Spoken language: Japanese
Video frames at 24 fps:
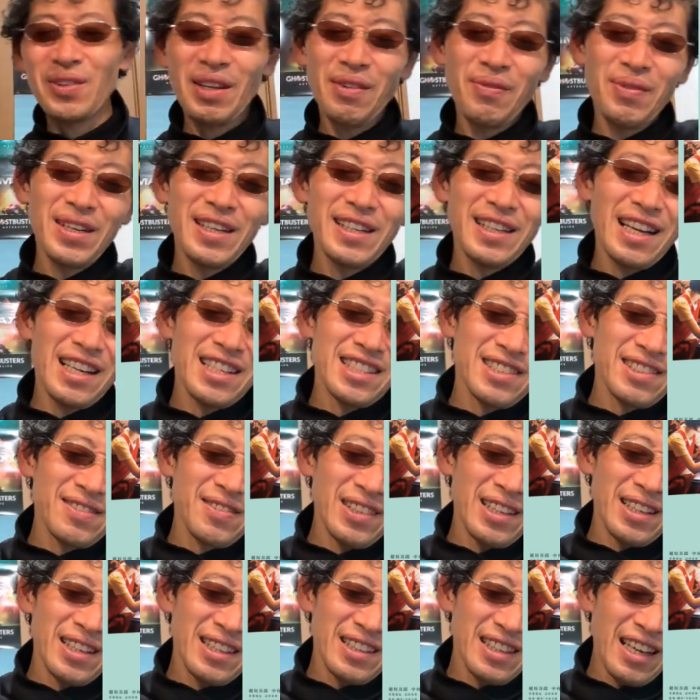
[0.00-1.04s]
で、
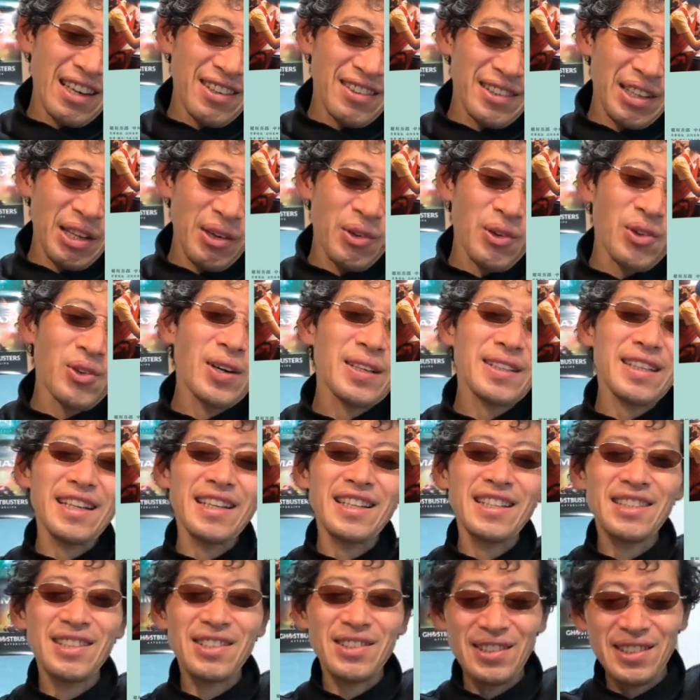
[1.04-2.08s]
ビギナーズラックで大当た
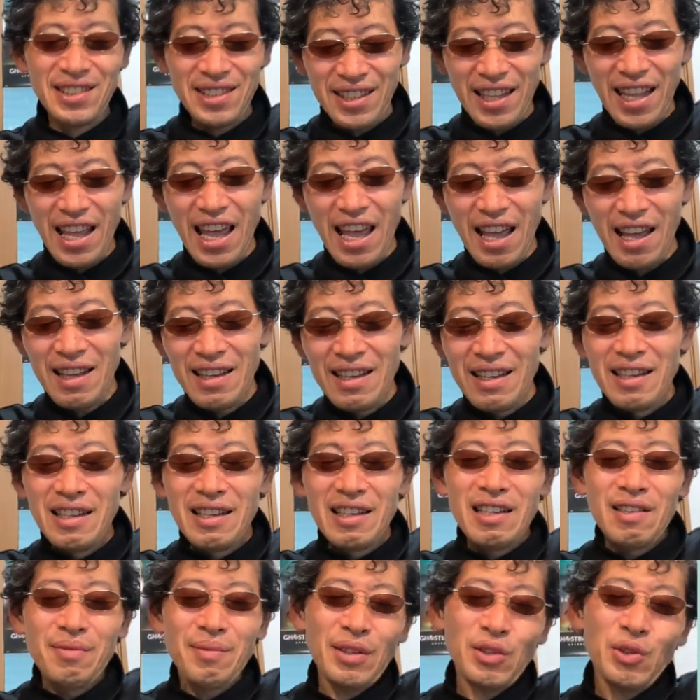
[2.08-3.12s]
りして、
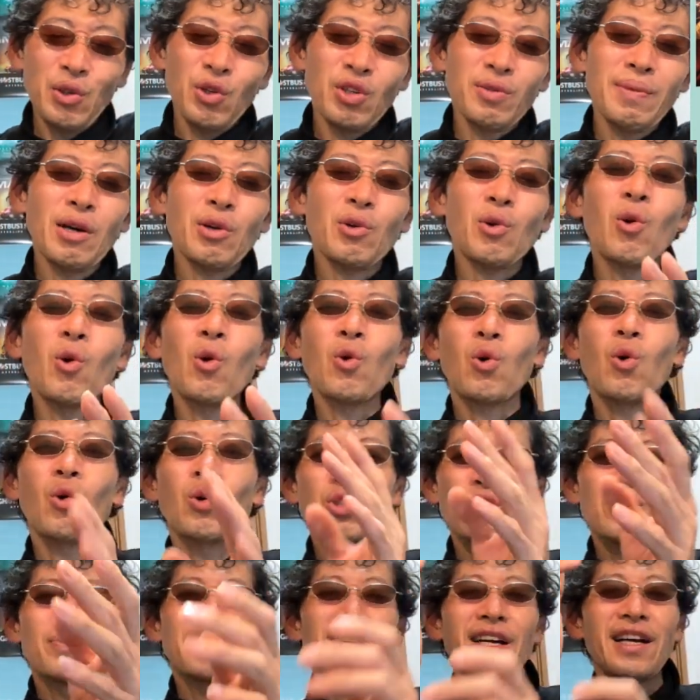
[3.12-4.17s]
まあ、ドル箱をこ
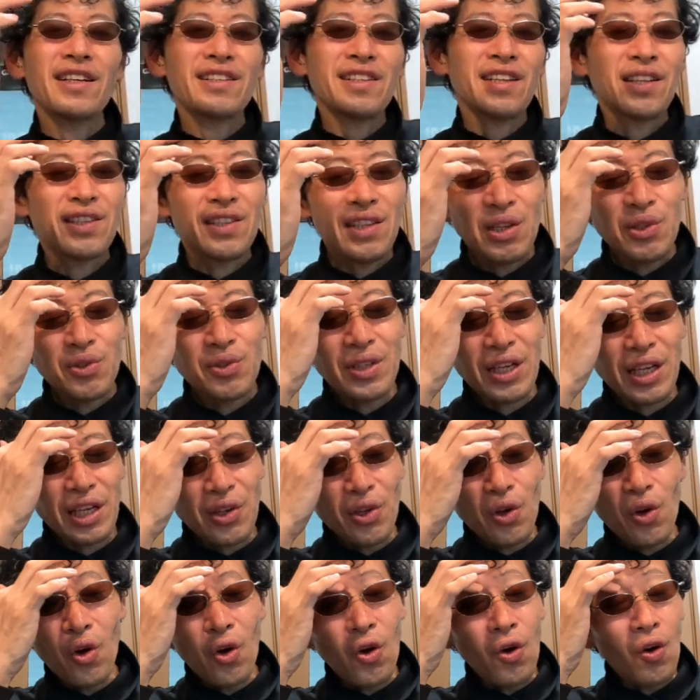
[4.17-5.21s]
う積み上げていってるんだけ
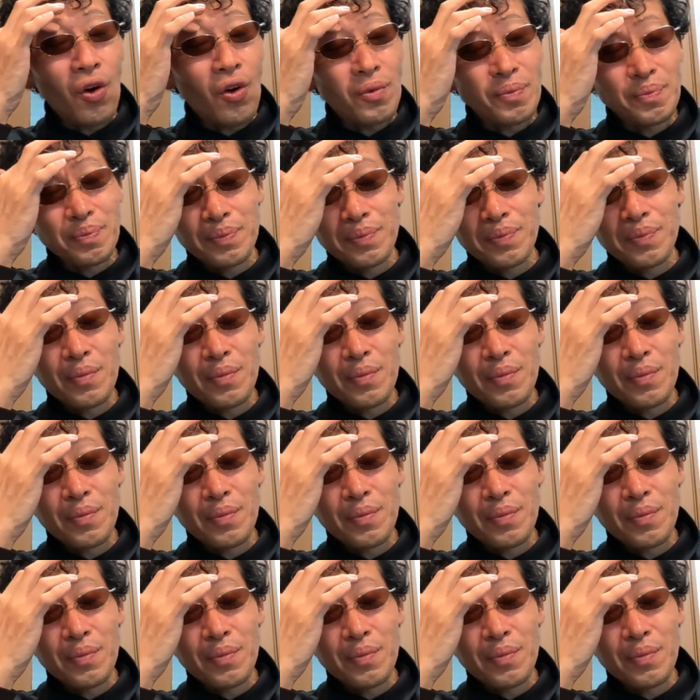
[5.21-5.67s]
ど、